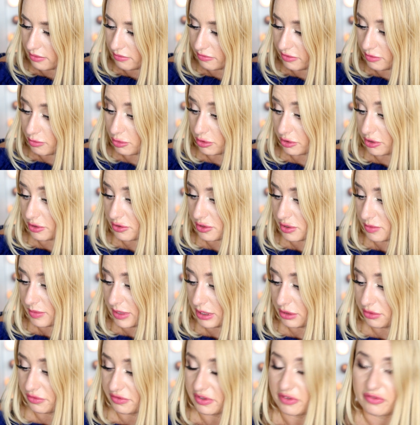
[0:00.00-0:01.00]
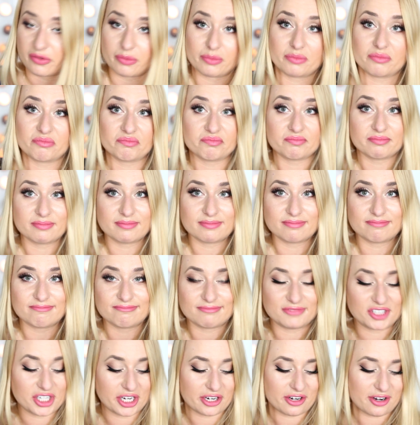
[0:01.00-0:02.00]
wybór konsumentów, nie wiem
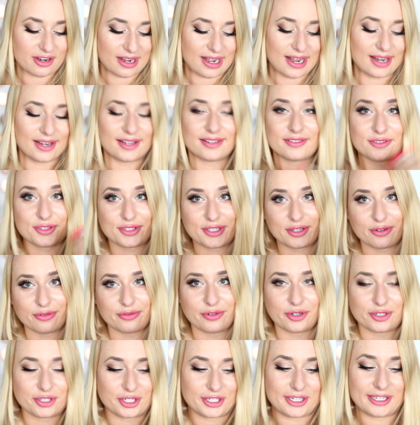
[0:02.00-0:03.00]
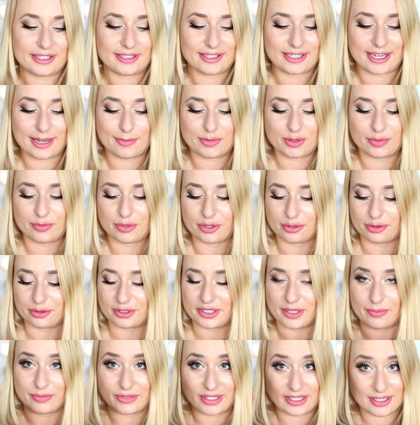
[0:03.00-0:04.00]
czego, ale został okrzyknięty najlepszym
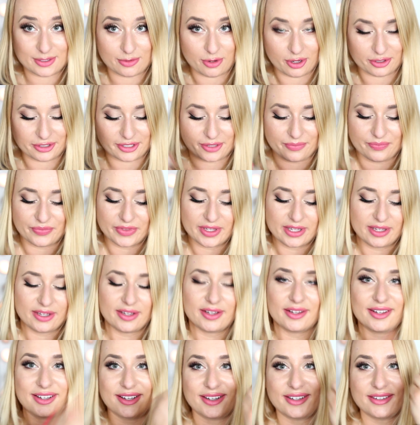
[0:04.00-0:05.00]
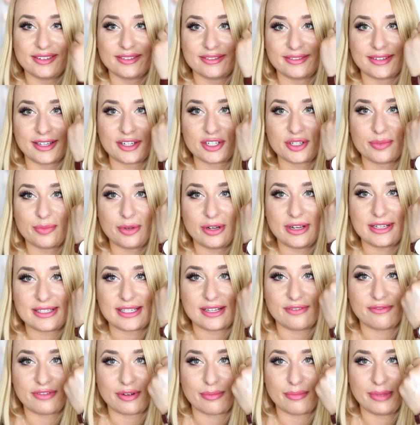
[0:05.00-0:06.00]
produktem, ten złoty. Także
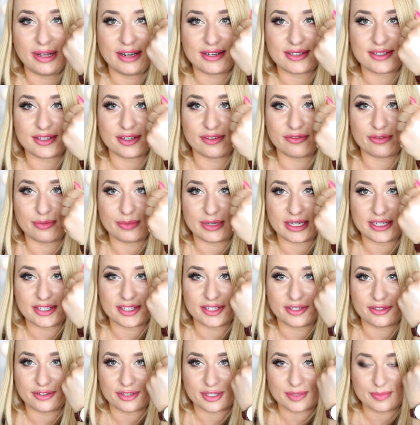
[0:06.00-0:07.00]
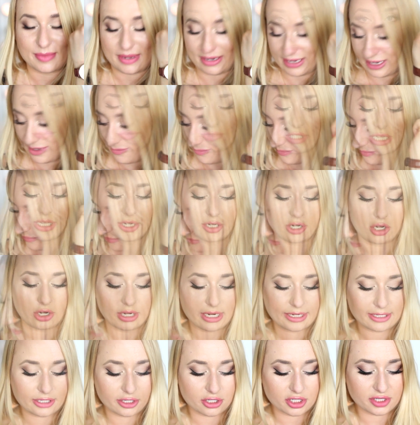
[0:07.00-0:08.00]
polecam Wam bardzo wybrać się do Rosmana.
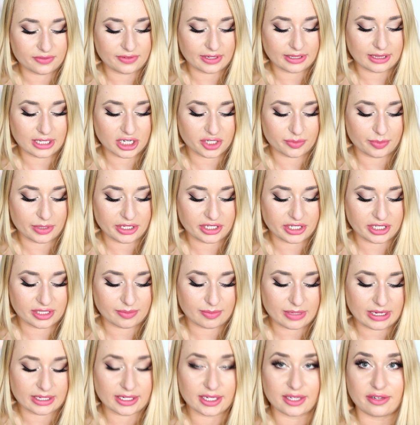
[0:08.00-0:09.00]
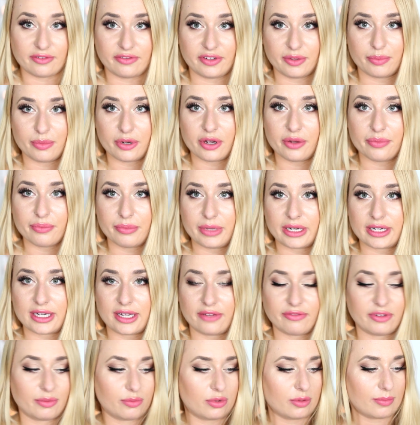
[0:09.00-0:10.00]
Kolejny rozświetlacz będzie z marki Vibo.
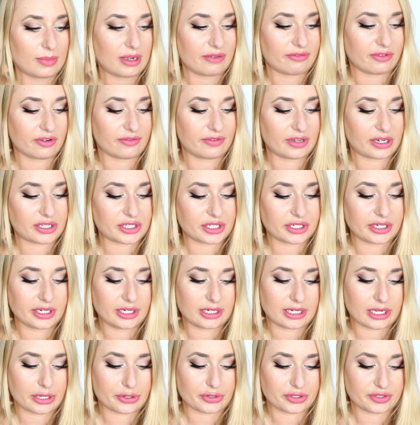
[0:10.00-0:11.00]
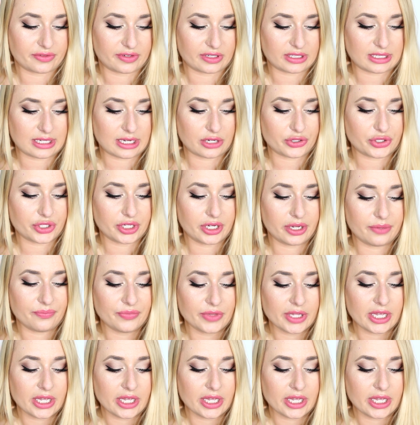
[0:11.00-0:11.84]
Marka Vibo ma w ofercie kilka rozświetlaczy.